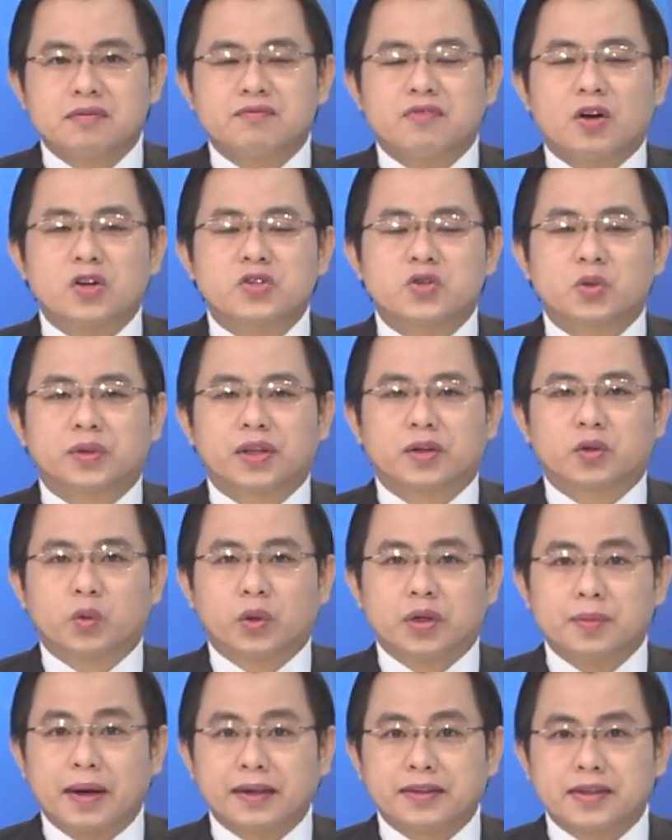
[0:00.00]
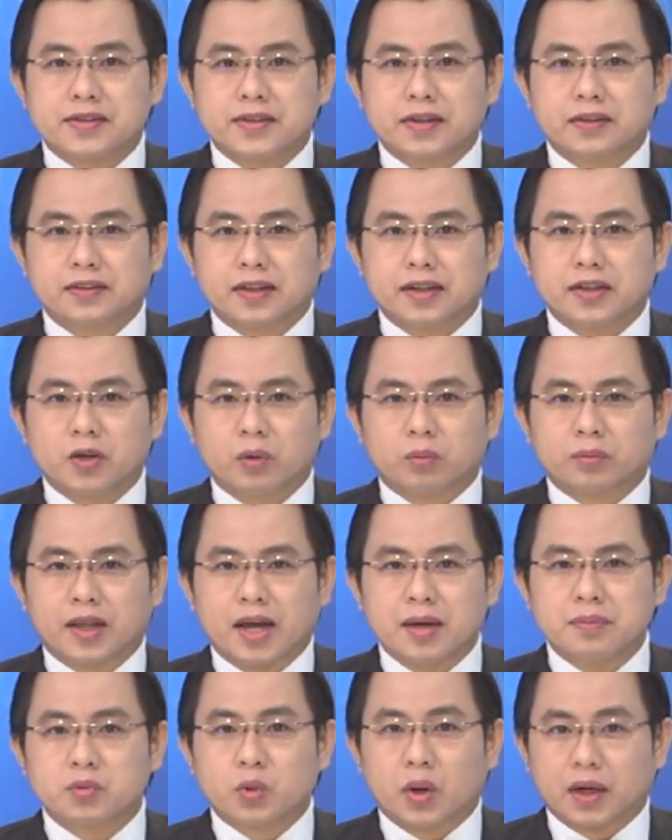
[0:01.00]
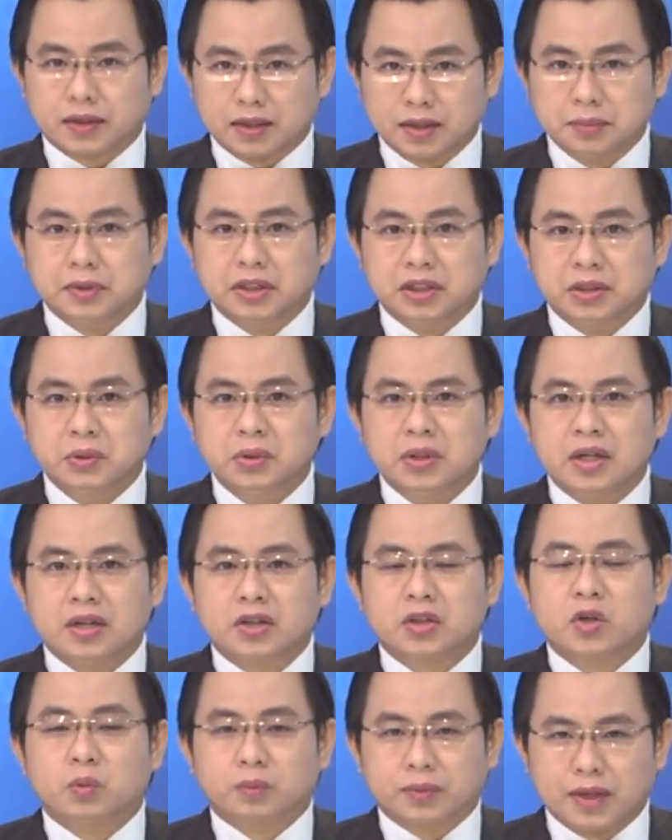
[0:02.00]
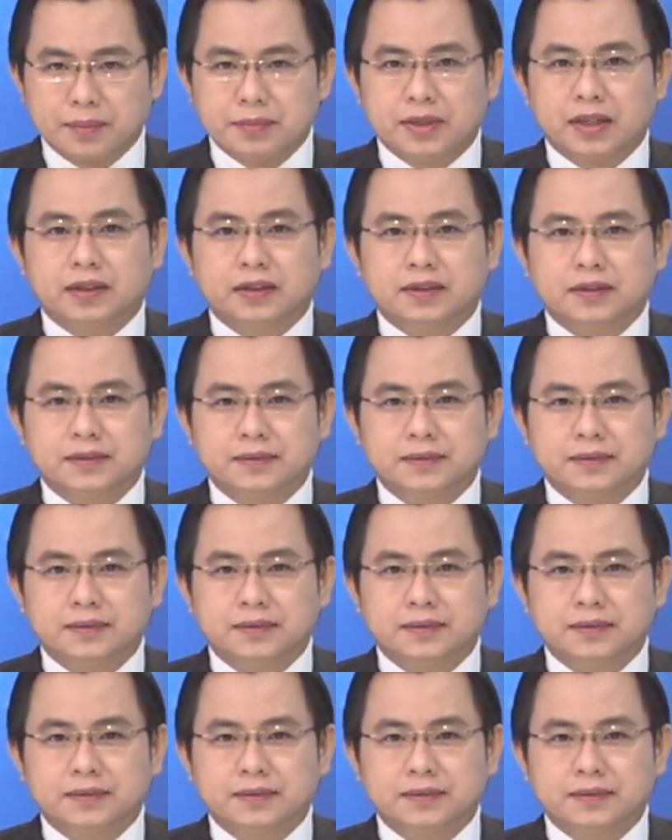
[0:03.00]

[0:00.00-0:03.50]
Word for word: Phó Chủ tịch Ủy ban nhân dân tỉnh Đồng Tháp Đoàn Tấn Bửu cùng tham dự.